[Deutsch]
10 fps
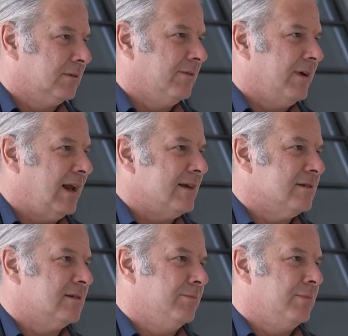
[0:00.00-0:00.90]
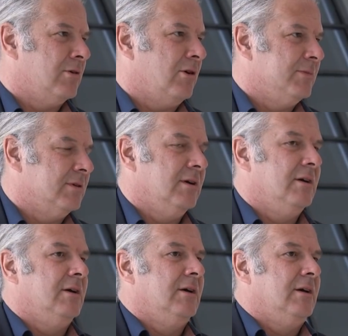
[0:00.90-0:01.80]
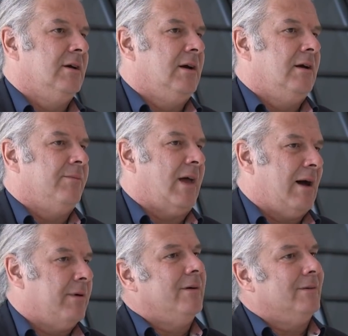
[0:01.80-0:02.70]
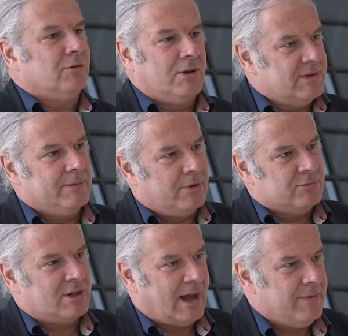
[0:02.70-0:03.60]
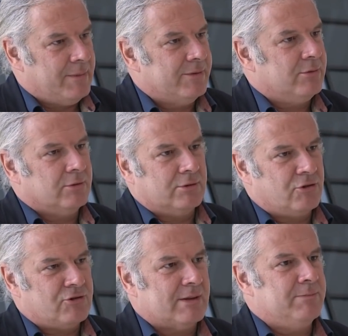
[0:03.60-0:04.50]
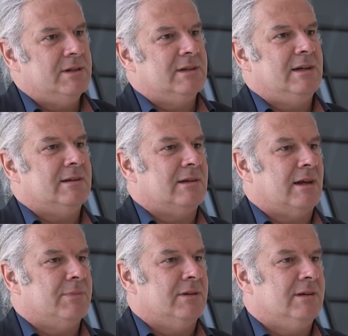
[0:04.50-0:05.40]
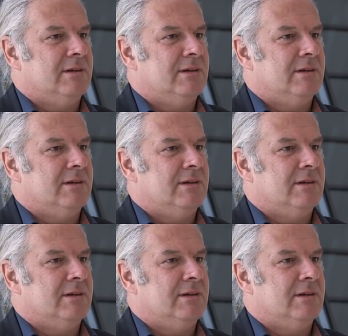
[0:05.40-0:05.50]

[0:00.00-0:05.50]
gewährleistet bekommen. Mhm. Aber trotzdem, vom, wenn man so durch das Stadtbild geht, dann hat man